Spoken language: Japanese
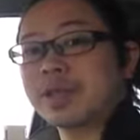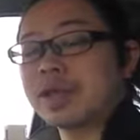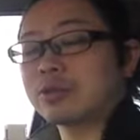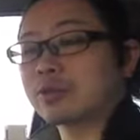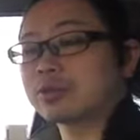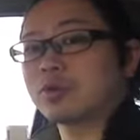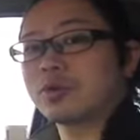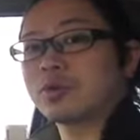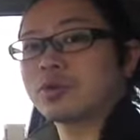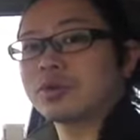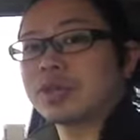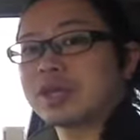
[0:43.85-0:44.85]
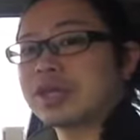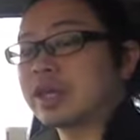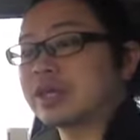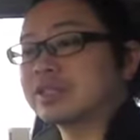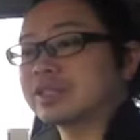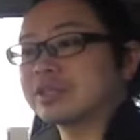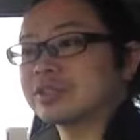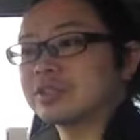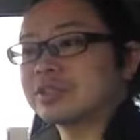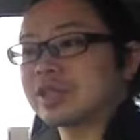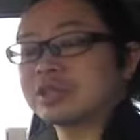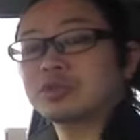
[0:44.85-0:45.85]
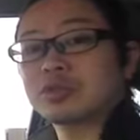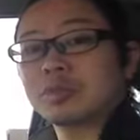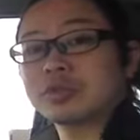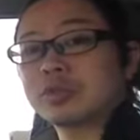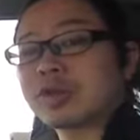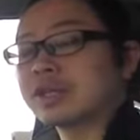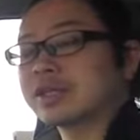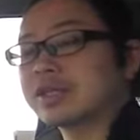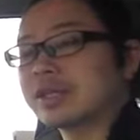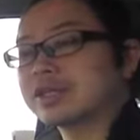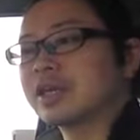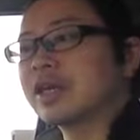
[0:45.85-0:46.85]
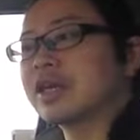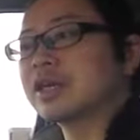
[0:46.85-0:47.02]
え特徴的な一冊で非常に面白かったです